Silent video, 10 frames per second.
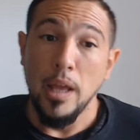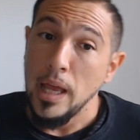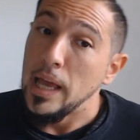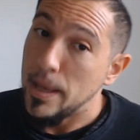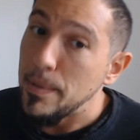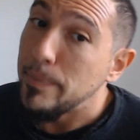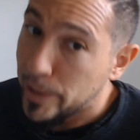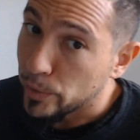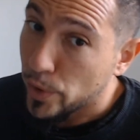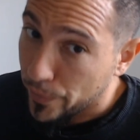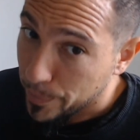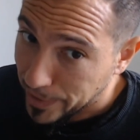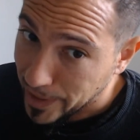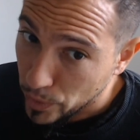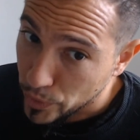Et même si on se fait pas
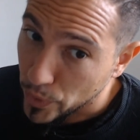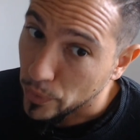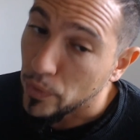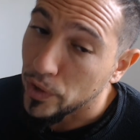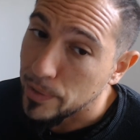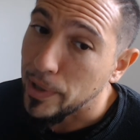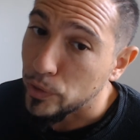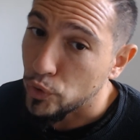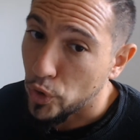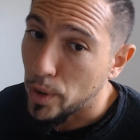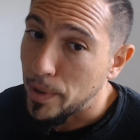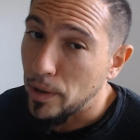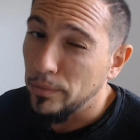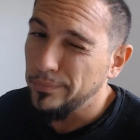d'illusions, on aimera toujours le ballon.